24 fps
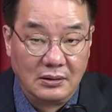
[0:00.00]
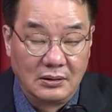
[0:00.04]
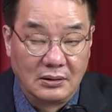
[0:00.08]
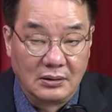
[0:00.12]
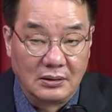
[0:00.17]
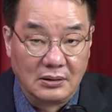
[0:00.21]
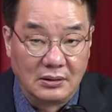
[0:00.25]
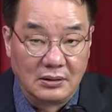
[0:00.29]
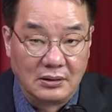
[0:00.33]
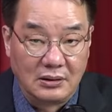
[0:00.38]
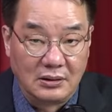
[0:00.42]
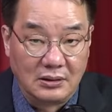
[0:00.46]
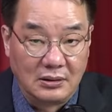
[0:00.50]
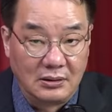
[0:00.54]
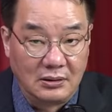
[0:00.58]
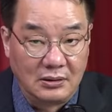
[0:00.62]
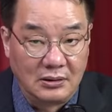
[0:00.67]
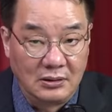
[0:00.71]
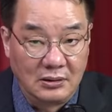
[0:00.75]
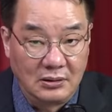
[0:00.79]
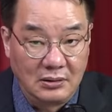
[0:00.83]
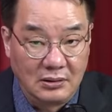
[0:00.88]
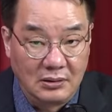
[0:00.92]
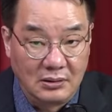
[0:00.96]
그래서
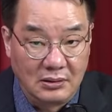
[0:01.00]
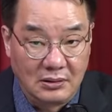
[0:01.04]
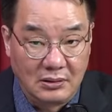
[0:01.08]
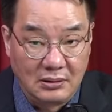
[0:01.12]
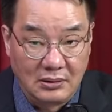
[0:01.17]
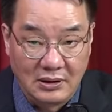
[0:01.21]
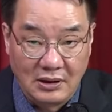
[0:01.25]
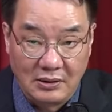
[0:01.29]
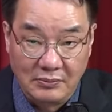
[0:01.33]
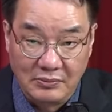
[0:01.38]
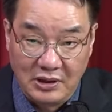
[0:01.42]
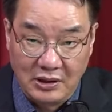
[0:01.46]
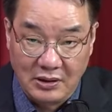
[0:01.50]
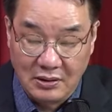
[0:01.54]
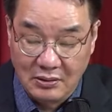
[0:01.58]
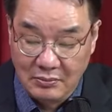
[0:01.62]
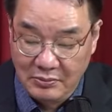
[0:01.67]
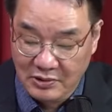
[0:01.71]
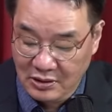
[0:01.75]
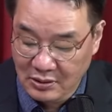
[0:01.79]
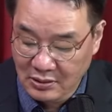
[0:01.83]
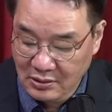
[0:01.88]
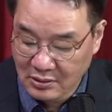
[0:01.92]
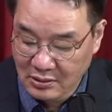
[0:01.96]
저는 그 다음
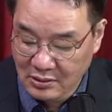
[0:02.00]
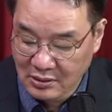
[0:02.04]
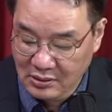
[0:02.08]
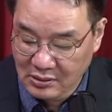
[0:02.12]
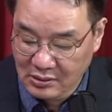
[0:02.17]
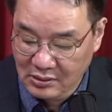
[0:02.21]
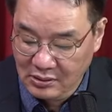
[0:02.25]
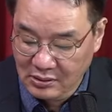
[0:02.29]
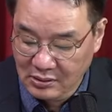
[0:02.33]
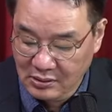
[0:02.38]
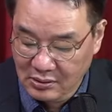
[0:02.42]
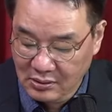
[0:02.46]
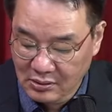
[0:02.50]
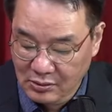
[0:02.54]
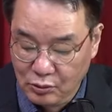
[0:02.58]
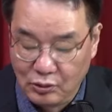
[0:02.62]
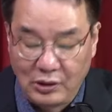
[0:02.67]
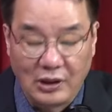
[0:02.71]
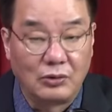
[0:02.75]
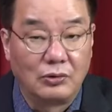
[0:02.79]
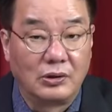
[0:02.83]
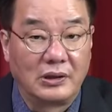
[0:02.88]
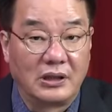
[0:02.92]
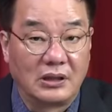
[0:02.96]
책임은
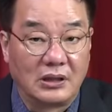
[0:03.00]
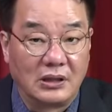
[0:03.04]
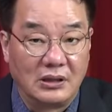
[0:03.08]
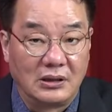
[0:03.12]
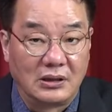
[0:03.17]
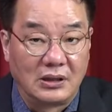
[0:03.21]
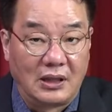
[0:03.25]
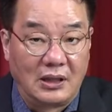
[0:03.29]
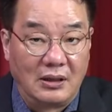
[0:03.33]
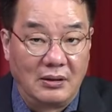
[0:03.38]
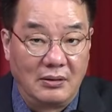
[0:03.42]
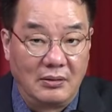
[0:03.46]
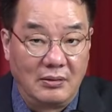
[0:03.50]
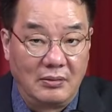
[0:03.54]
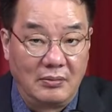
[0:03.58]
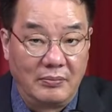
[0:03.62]
유창훈에게 있다.